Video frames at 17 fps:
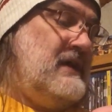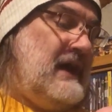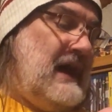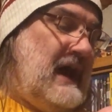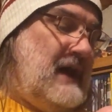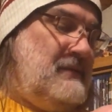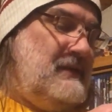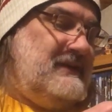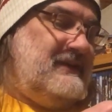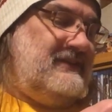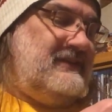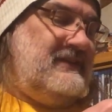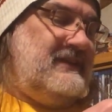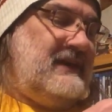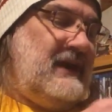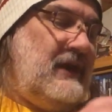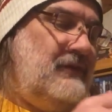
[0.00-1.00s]
aber die
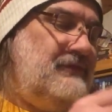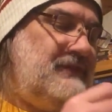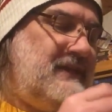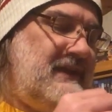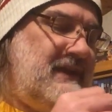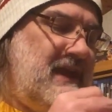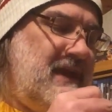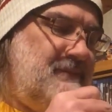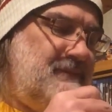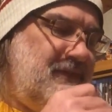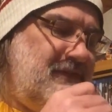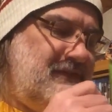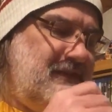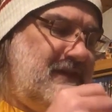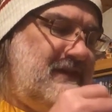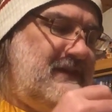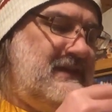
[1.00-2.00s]
sind nicht aufgeklebt, die
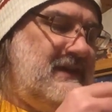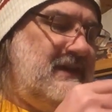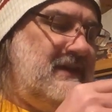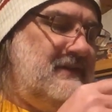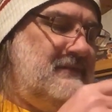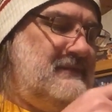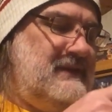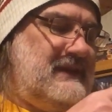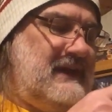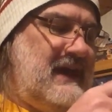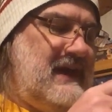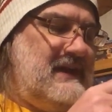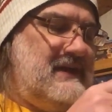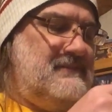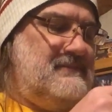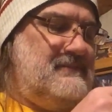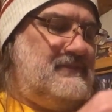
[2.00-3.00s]
sind hier mit
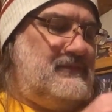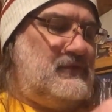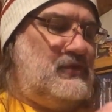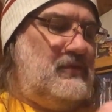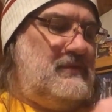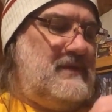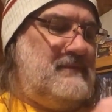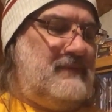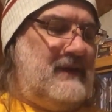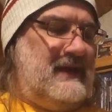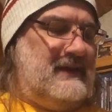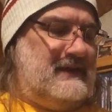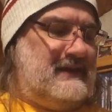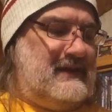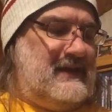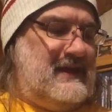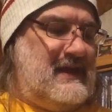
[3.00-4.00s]
einem
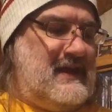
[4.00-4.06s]
Gummiband.